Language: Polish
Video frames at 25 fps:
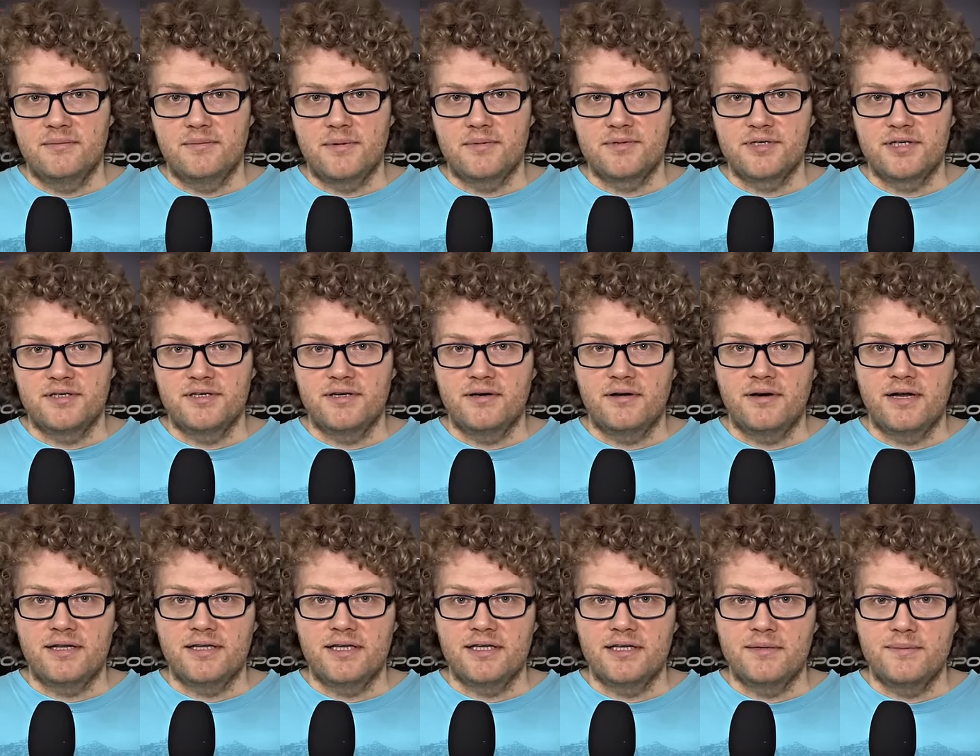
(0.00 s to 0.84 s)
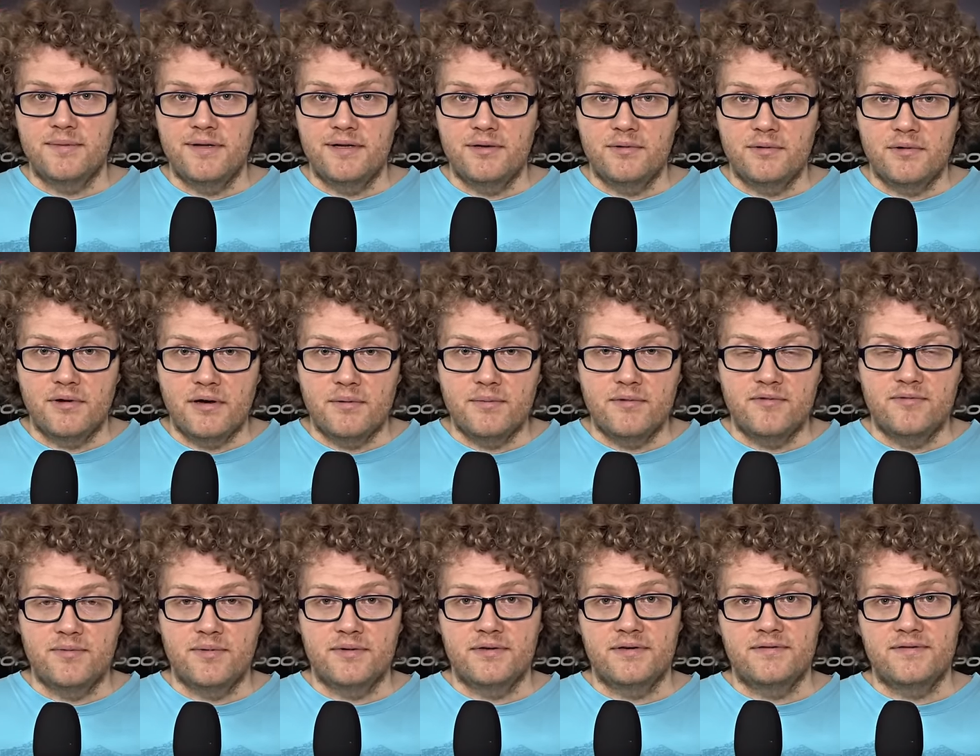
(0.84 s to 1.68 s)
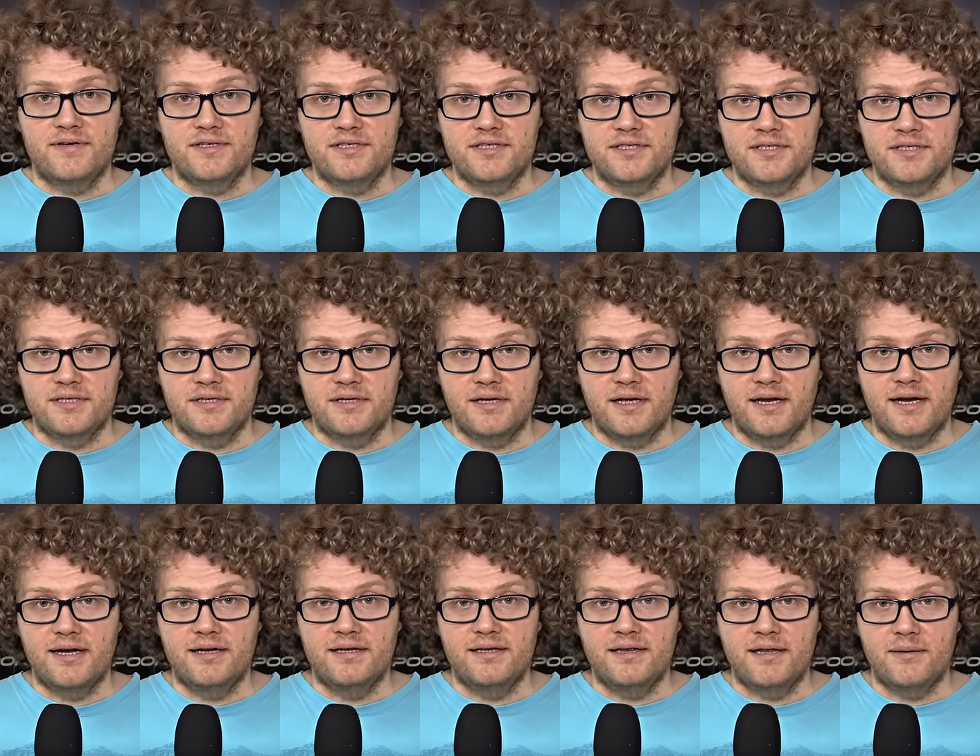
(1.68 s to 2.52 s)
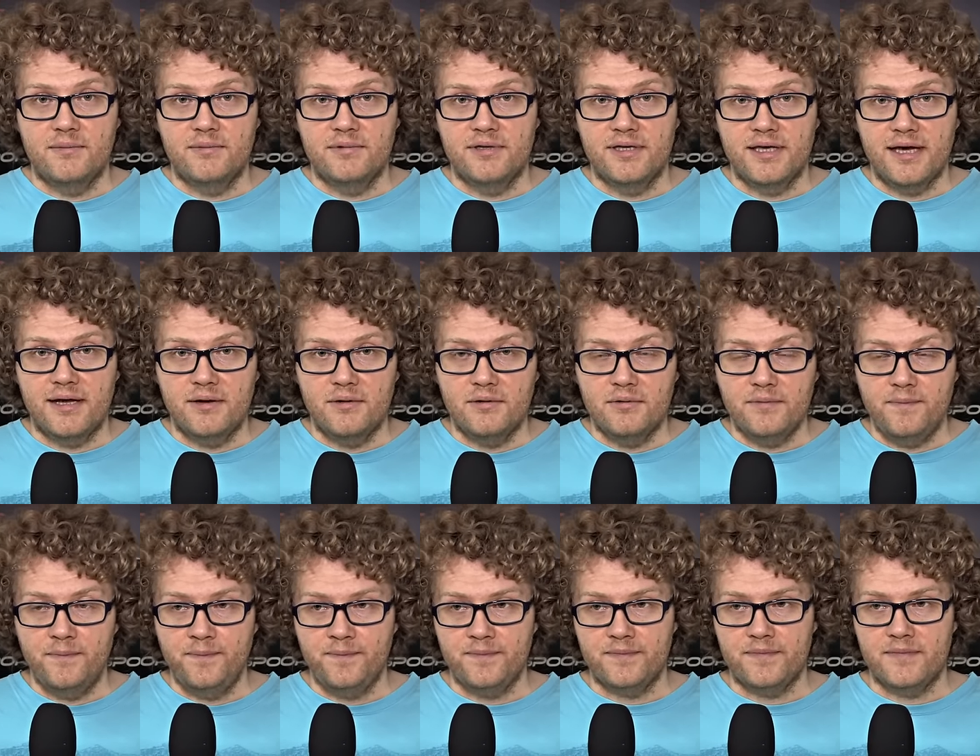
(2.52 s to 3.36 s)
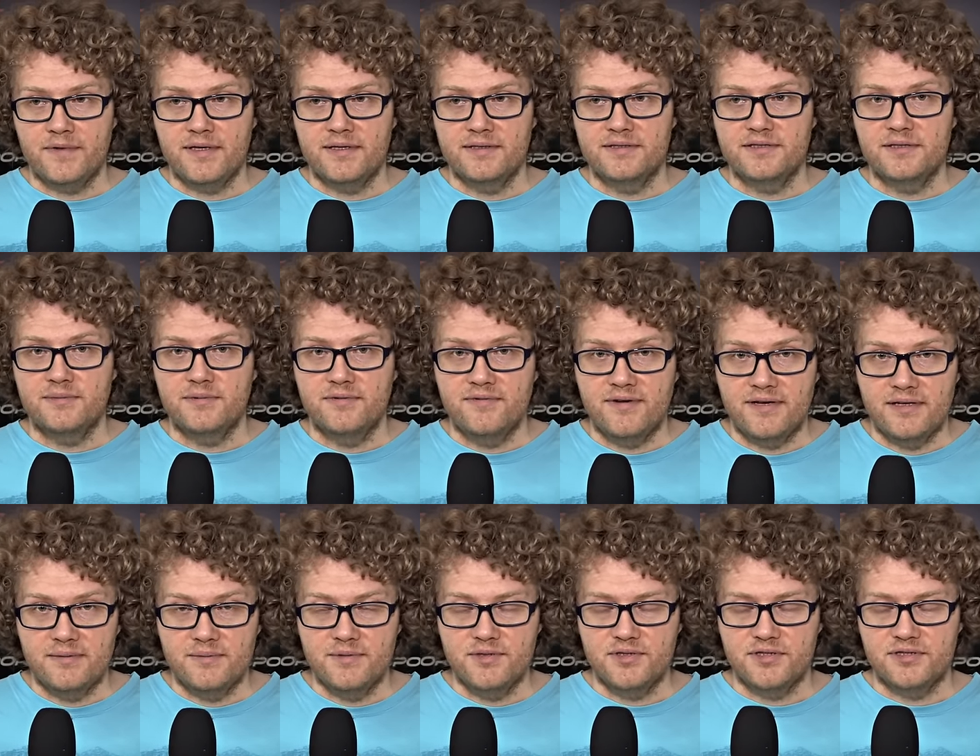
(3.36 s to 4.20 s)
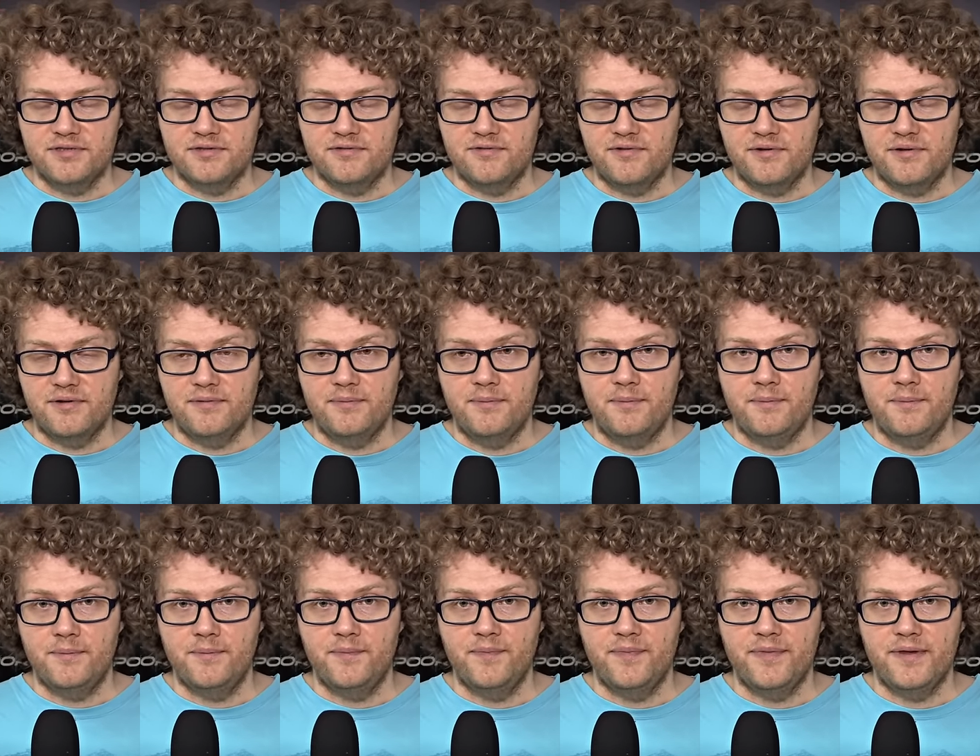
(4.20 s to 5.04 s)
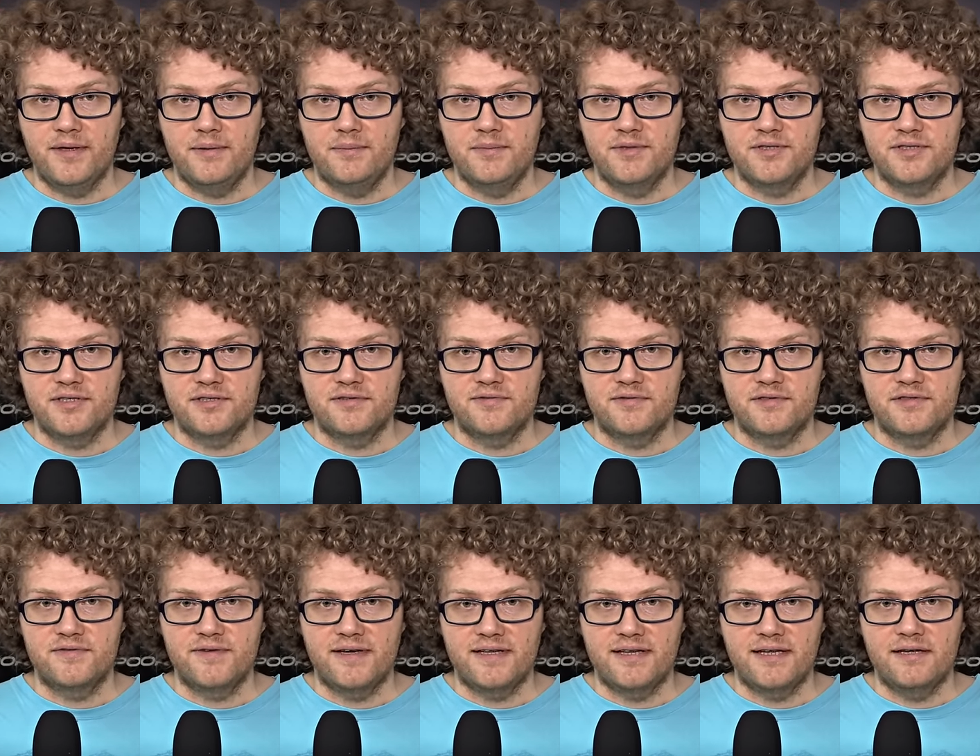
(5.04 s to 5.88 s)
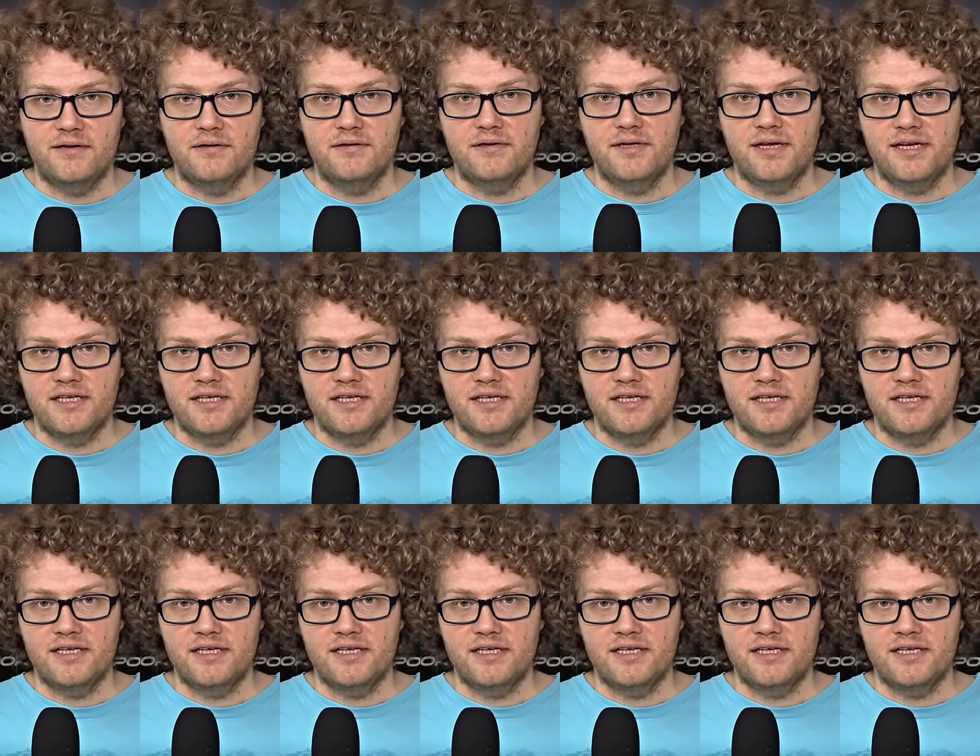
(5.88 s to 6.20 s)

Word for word: e, poprzedniego lata nie mieli urlopów, ponieważ grali na mundialu, e, zdobywali mistrzostwo, mm, mistrzostwo świata. No